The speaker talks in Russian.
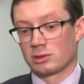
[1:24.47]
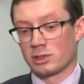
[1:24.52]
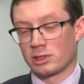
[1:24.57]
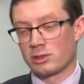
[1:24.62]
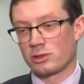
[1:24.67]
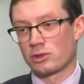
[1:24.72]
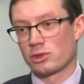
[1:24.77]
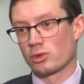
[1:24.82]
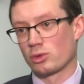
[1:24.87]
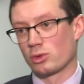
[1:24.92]

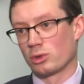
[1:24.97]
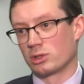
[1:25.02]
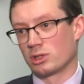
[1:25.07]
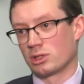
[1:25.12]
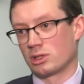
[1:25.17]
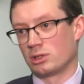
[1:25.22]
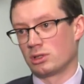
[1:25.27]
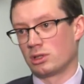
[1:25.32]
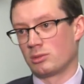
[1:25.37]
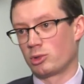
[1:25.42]

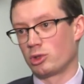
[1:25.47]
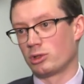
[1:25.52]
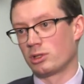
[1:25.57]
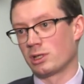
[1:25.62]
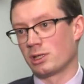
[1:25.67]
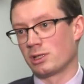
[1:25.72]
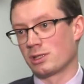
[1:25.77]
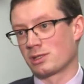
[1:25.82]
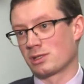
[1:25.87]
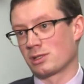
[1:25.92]
Традиционно
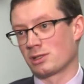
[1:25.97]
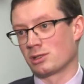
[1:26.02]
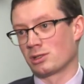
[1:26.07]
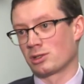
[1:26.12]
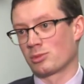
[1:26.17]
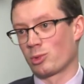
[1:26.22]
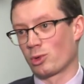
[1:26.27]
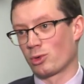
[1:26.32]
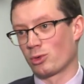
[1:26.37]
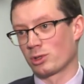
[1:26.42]
наблюдается
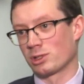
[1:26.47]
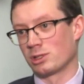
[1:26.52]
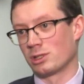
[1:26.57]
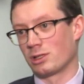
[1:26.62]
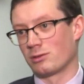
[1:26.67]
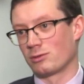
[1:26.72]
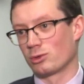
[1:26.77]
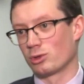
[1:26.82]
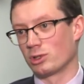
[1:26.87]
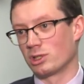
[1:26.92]
спрос на
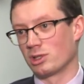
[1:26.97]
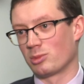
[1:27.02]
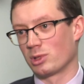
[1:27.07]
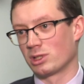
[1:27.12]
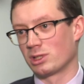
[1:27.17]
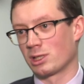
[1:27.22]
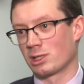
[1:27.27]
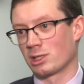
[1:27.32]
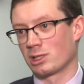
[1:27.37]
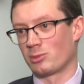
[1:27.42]
новогодние
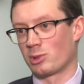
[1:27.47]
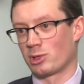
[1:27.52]
подарки,